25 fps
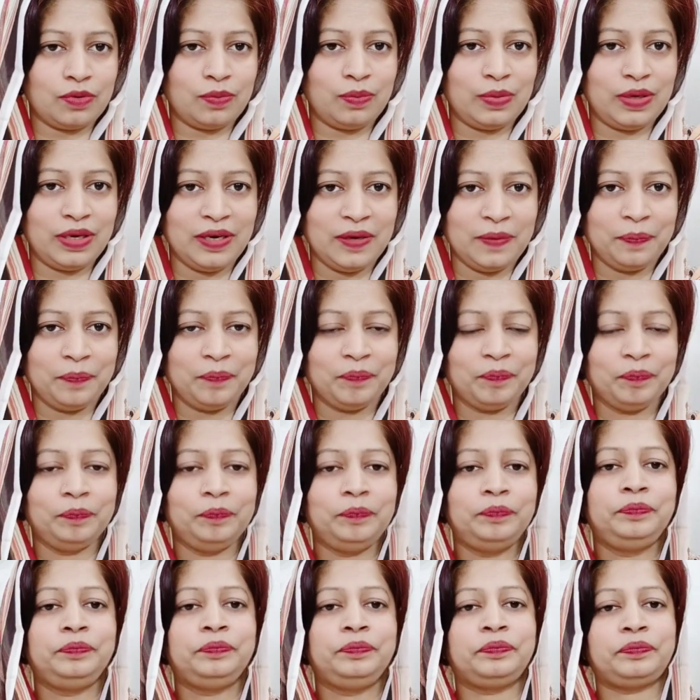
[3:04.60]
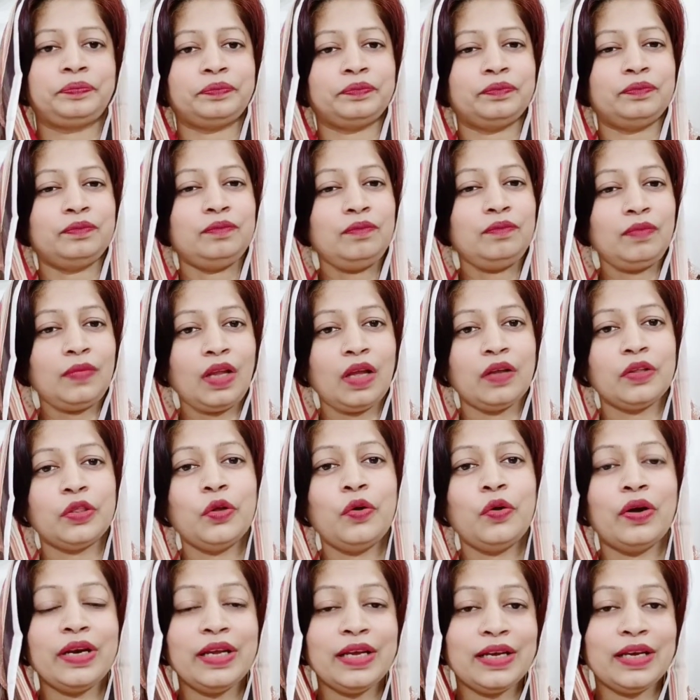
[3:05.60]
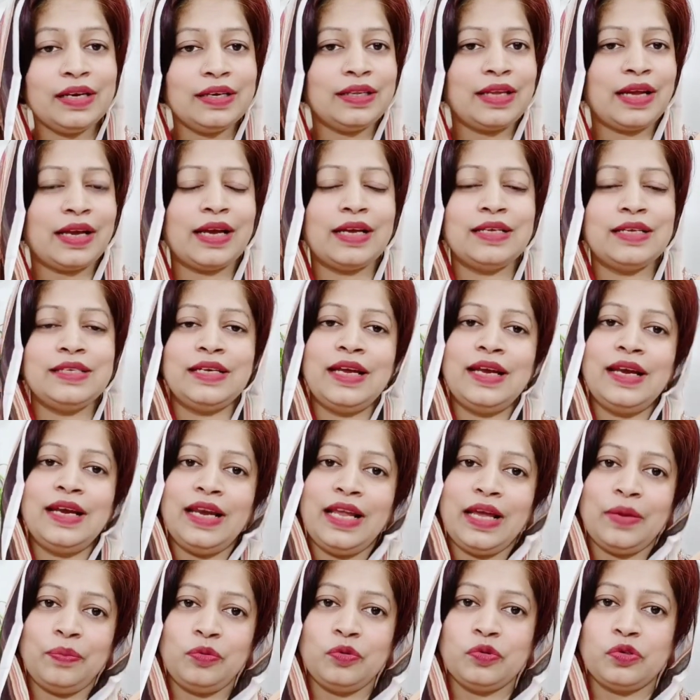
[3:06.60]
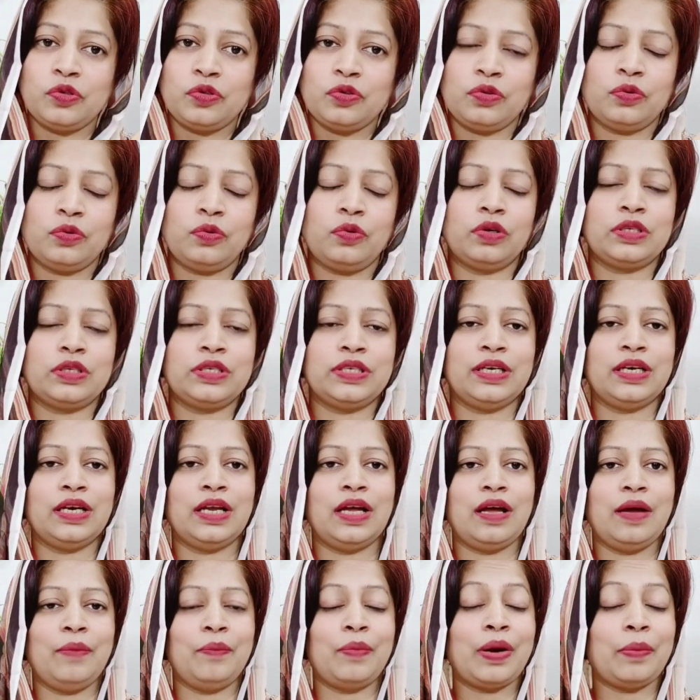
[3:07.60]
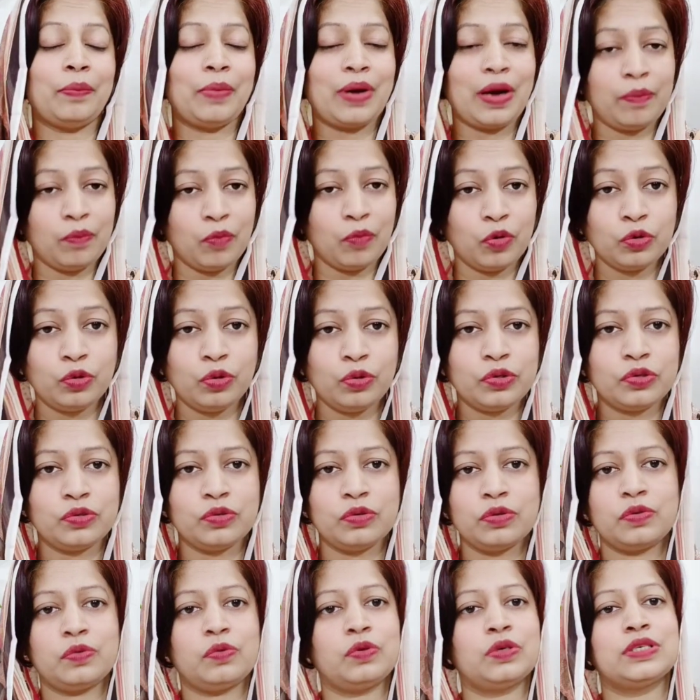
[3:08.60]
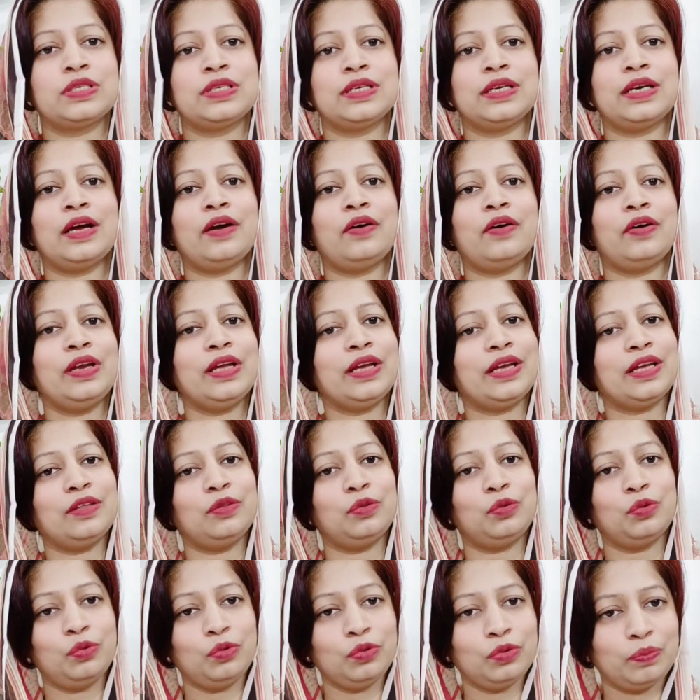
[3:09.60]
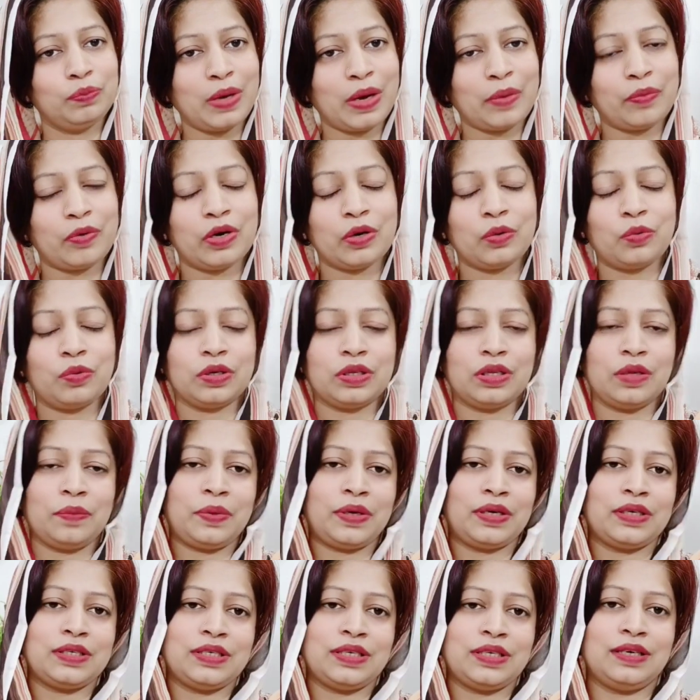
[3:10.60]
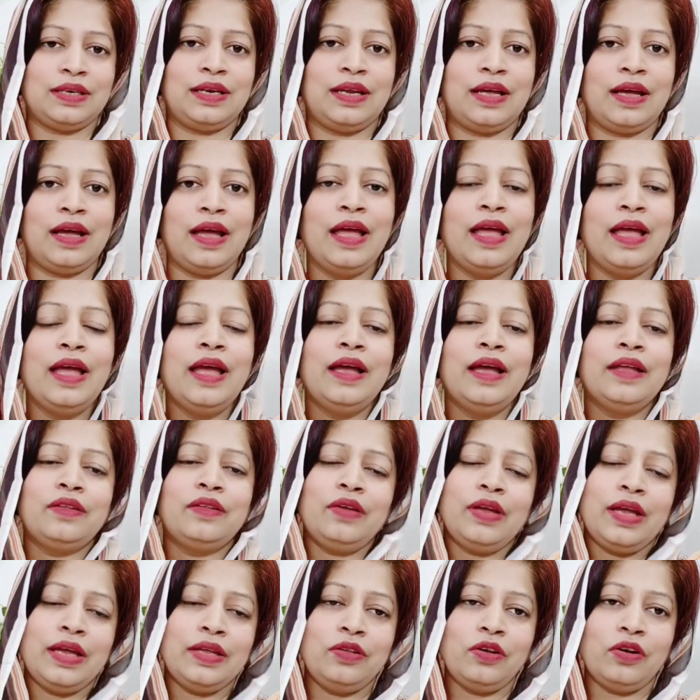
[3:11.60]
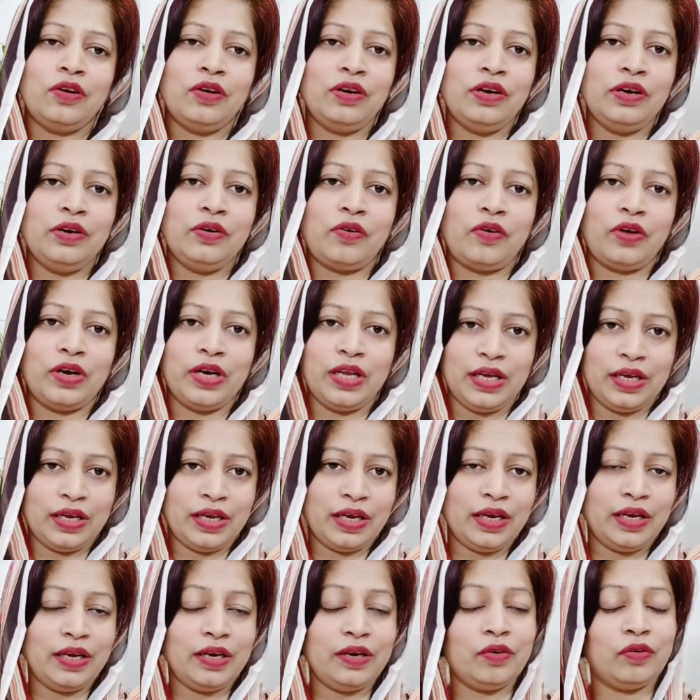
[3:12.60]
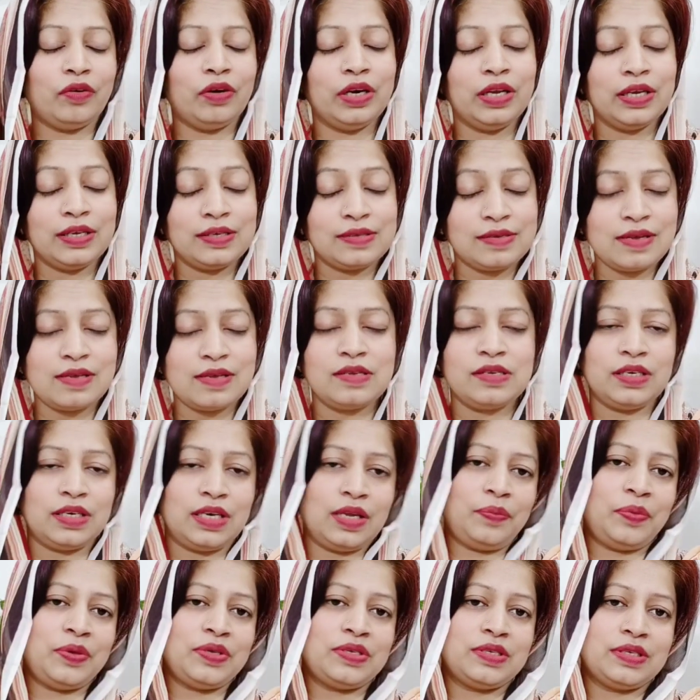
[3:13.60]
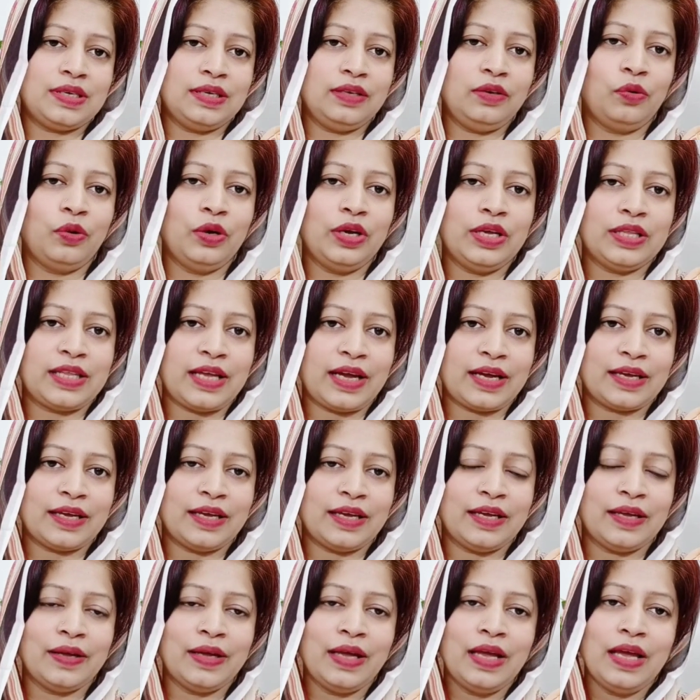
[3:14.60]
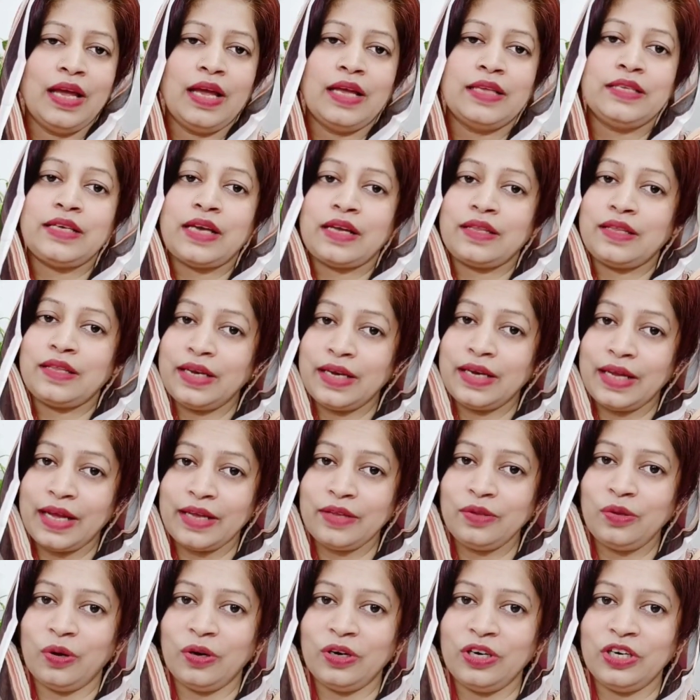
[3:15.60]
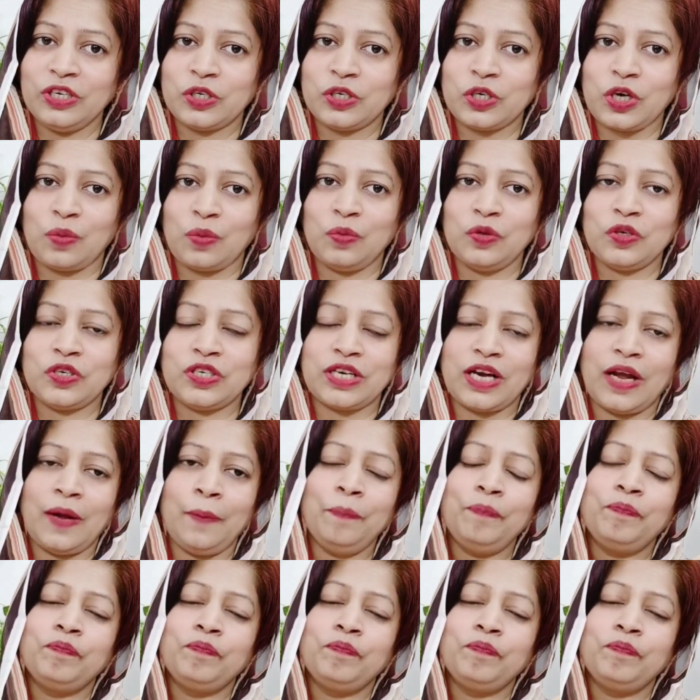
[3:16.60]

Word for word: করবেন তো অনেকের দেখা যায় লেবু স্যুট করছে না বা মধু স্যুট করছে না অনেকে দুধ ব্যবহার করতে পারছেন না তো এই ধরনের অনেকের অনেক সেন্সিটিভ স্কিন হয়ে থাকে যাদের এই ধরনের সমস্যা